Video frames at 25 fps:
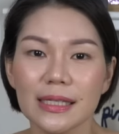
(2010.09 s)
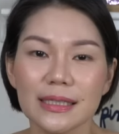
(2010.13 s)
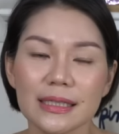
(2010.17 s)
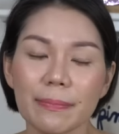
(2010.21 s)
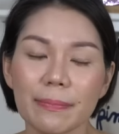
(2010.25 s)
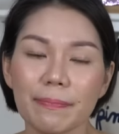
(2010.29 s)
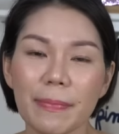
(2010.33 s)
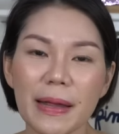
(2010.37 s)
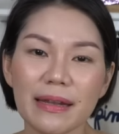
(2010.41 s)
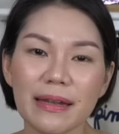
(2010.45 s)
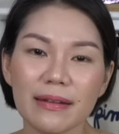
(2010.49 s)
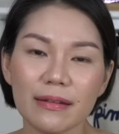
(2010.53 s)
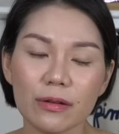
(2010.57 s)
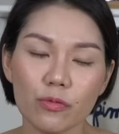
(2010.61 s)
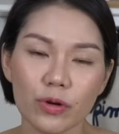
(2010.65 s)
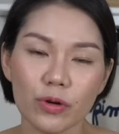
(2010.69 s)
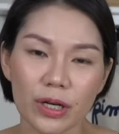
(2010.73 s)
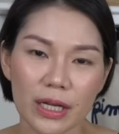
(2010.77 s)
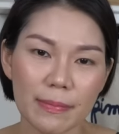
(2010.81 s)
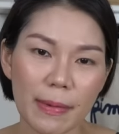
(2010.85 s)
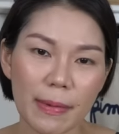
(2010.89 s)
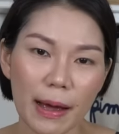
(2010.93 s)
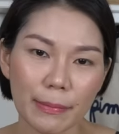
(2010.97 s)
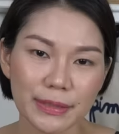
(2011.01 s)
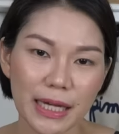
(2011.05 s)
จะเป็นสูตร
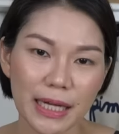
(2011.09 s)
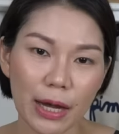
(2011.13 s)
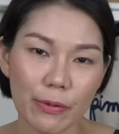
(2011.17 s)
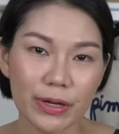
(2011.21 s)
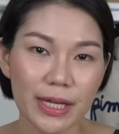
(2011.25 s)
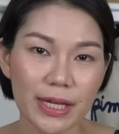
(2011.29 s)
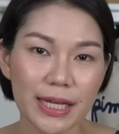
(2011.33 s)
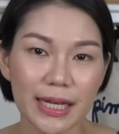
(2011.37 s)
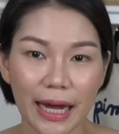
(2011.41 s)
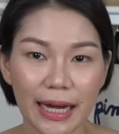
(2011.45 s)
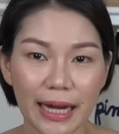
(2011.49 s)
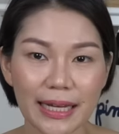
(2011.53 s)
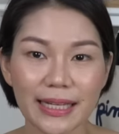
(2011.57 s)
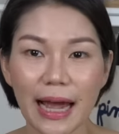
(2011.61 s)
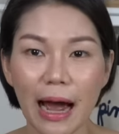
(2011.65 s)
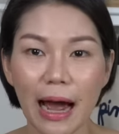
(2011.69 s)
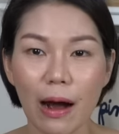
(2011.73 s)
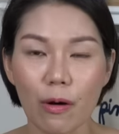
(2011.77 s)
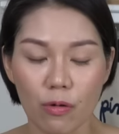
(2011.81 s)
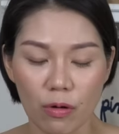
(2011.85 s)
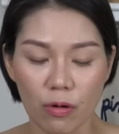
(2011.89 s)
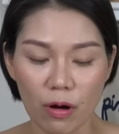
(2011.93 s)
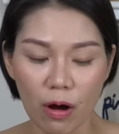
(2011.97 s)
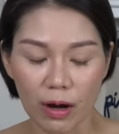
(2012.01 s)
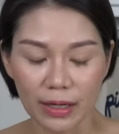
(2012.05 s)
ที่แบบใช้วิธีเขย่า
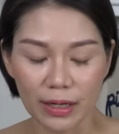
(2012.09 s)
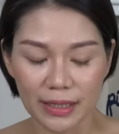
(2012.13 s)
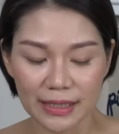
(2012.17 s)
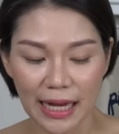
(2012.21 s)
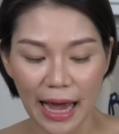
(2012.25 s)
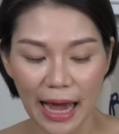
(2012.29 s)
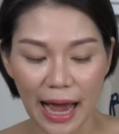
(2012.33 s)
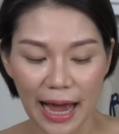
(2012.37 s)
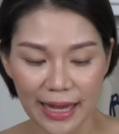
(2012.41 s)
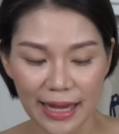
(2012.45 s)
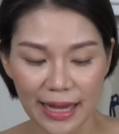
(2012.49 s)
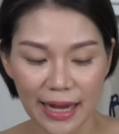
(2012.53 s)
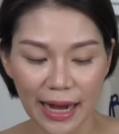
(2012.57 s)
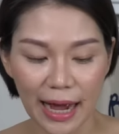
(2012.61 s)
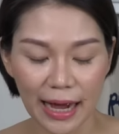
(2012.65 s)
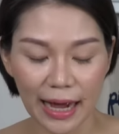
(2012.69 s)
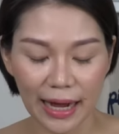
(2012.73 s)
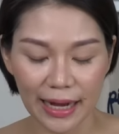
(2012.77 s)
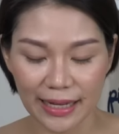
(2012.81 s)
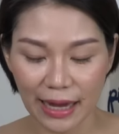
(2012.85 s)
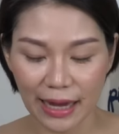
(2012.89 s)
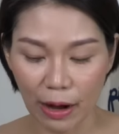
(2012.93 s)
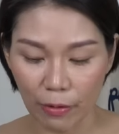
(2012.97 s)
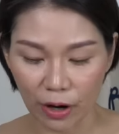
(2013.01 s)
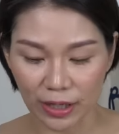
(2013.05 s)
ก่อนใช้นะคะ
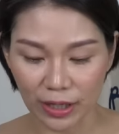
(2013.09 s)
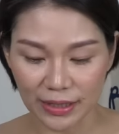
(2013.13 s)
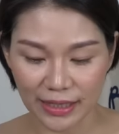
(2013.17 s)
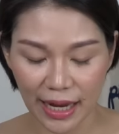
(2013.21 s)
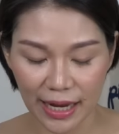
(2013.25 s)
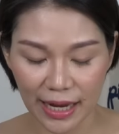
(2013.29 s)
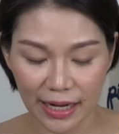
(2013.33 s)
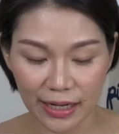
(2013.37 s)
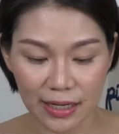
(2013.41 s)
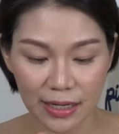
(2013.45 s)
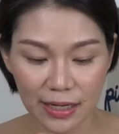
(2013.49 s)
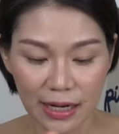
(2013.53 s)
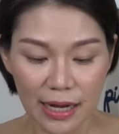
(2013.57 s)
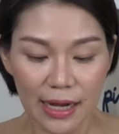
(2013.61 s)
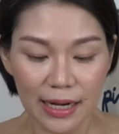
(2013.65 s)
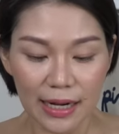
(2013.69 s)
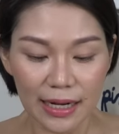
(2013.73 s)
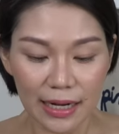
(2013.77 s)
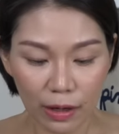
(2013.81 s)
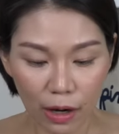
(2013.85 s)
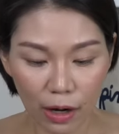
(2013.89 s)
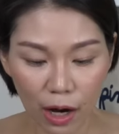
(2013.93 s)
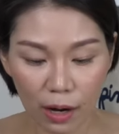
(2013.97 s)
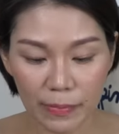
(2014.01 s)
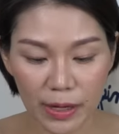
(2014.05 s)
เขย่าก่อนใช้หนึ่ง
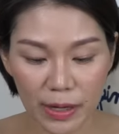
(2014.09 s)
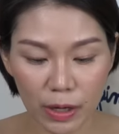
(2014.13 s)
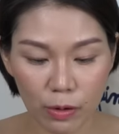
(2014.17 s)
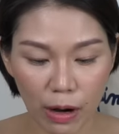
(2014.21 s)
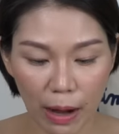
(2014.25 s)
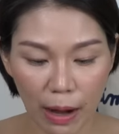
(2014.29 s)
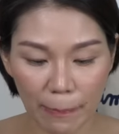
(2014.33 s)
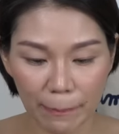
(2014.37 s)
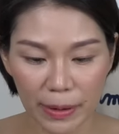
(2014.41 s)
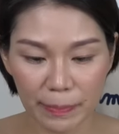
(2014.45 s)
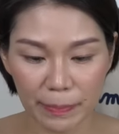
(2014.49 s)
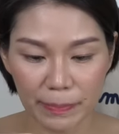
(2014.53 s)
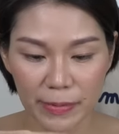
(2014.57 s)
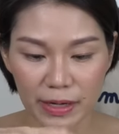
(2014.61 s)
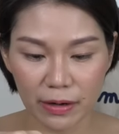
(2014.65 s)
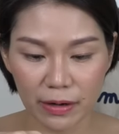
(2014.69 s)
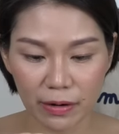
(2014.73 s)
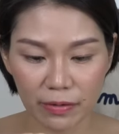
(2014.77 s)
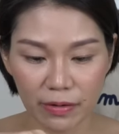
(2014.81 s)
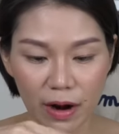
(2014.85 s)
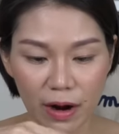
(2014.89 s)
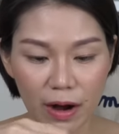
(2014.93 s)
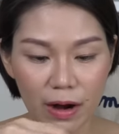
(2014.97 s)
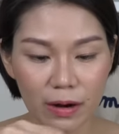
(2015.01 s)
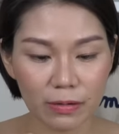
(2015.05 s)
แล้วก็มีความเป็นมิเนอ
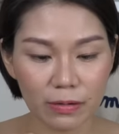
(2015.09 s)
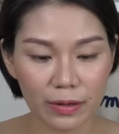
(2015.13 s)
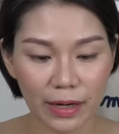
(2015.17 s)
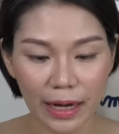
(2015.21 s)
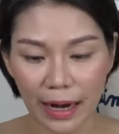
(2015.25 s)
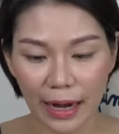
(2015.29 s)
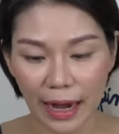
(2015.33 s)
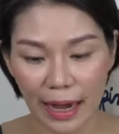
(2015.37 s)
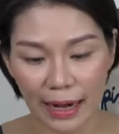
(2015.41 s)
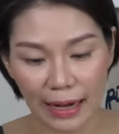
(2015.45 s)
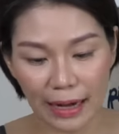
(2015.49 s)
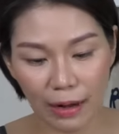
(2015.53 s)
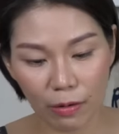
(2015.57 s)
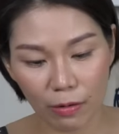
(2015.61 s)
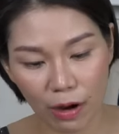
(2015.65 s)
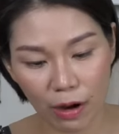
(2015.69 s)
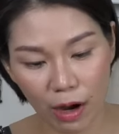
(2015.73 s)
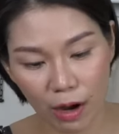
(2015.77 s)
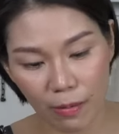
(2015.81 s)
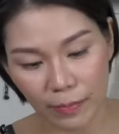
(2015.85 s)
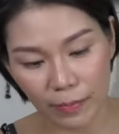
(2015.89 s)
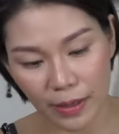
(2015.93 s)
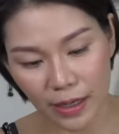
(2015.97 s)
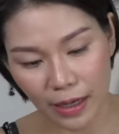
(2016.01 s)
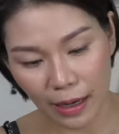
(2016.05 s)
รัลนะคะแล้ว
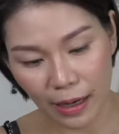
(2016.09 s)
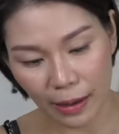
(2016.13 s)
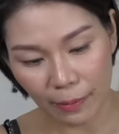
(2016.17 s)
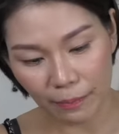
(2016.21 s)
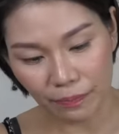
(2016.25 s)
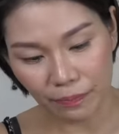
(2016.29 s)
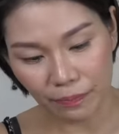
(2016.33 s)
ก็เมื่อ